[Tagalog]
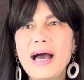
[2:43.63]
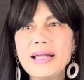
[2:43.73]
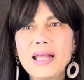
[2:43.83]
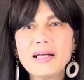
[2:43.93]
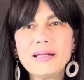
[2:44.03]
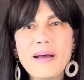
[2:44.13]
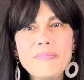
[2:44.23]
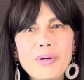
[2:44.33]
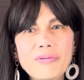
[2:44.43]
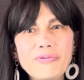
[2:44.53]
At ang
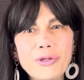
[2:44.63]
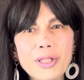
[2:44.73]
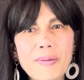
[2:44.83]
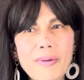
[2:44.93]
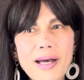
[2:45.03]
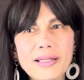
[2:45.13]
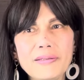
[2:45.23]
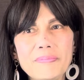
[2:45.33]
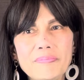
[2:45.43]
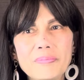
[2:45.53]
number 4
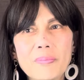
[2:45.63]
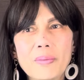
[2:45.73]
naman,